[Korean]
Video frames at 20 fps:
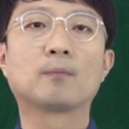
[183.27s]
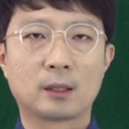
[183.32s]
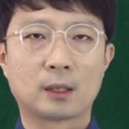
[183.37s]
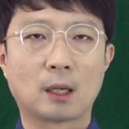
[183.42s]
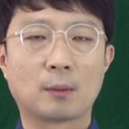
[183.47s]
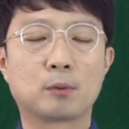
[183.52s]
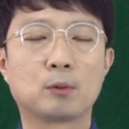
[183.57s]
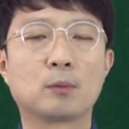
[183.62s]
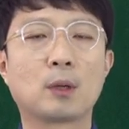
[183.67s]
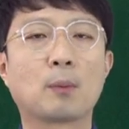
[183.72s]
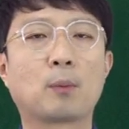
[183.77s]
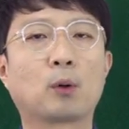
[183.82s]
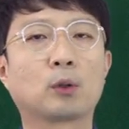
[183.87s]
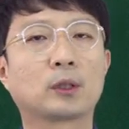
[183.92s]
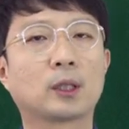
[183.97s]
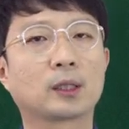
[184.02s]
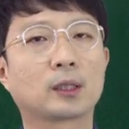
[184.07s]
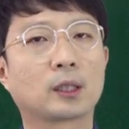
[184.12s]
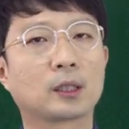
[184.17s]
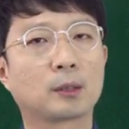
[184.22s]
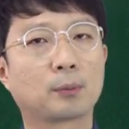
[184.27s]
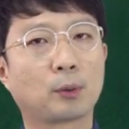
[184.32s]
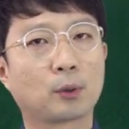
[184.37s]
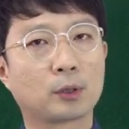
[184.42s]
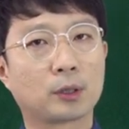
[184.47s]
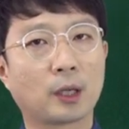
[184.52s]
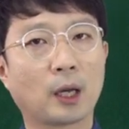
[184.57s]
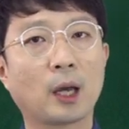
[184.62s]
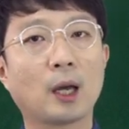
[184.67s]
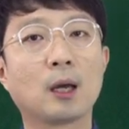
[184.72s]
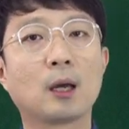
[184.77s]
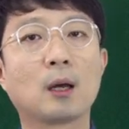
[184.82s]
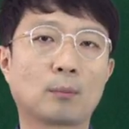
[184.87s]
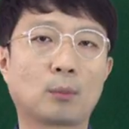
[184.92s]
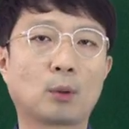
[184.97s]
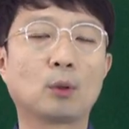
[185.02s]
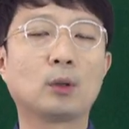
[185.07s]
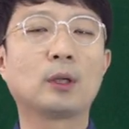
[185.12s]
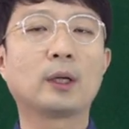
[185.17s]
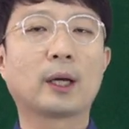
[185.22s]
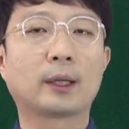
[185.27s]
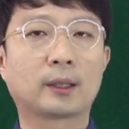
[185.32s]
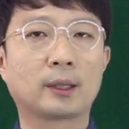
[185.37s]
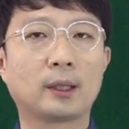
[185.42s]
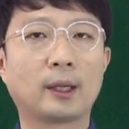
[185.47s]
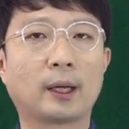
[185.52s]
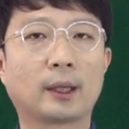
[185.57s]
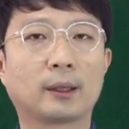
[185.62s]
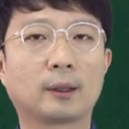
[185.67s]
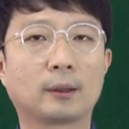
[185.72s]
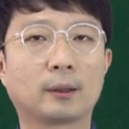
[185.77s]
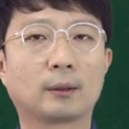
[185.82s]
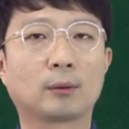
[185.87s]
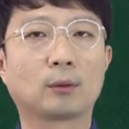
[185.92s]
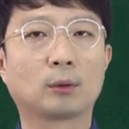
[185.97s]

제품의 포장 재질 표시에 폴리에틸렌